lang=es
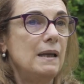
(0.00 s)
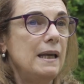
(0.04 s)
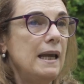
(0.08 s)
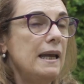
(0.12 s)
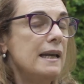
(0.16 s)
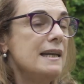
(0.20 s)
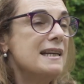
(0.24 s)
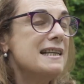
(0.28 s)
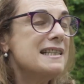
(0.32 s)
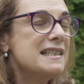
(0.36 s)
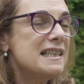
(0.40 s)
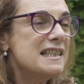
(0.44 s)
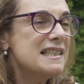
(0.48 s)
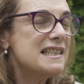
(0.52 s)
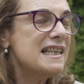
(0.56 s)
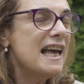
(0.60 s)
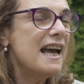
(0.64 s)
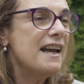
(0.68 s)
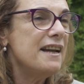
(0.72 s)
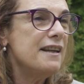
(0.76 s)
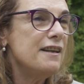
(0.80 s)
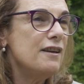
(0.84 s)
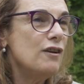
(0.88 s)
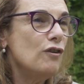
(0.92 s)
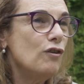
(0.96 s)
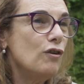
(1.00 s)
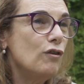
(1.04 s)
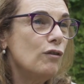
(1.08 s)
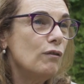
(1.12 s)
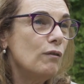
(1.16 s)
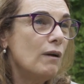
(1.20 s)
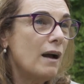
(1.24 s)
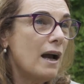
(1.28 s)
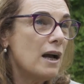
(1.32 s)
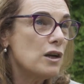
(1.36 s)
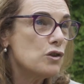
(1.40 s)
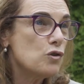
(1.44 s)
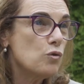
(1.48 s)
es
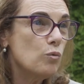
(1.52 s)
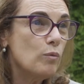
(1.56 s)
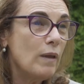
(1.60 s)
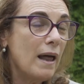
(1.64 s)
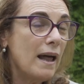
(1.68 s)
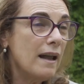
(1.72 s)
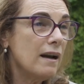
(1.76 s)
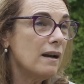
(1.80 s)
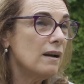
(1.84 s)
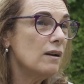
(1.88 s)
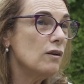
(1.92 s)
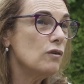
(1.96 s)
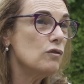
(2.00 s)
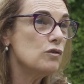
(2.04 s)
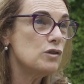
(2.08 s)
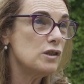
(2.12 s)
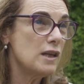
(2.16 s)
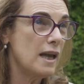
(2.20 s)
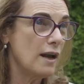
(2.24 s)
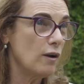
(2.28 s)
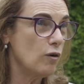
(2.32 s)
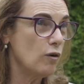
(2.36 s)
necesario ayudarlos y